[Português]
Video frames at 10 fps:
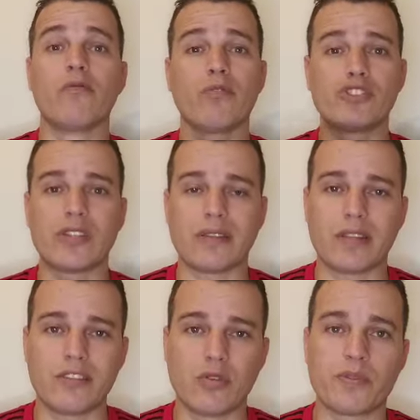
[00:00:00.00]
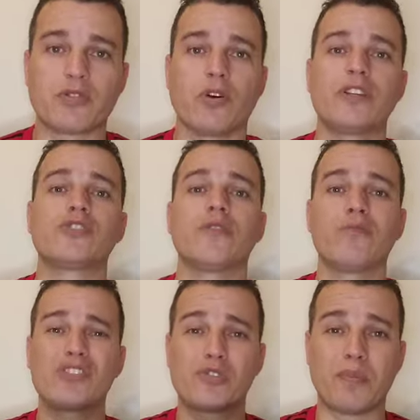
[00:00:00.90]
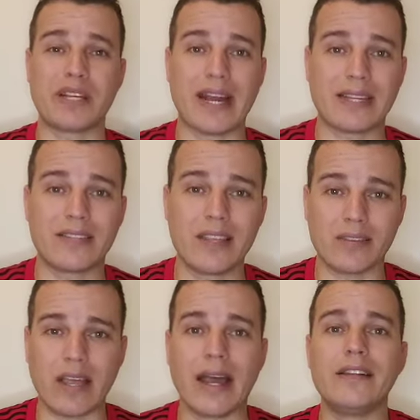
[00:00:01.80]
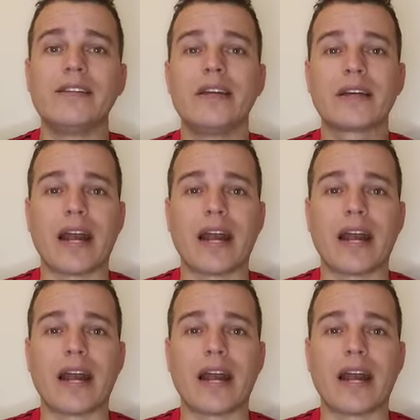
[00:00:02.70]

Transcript: Vou te dar três opções, vou te explicar aqui detalhe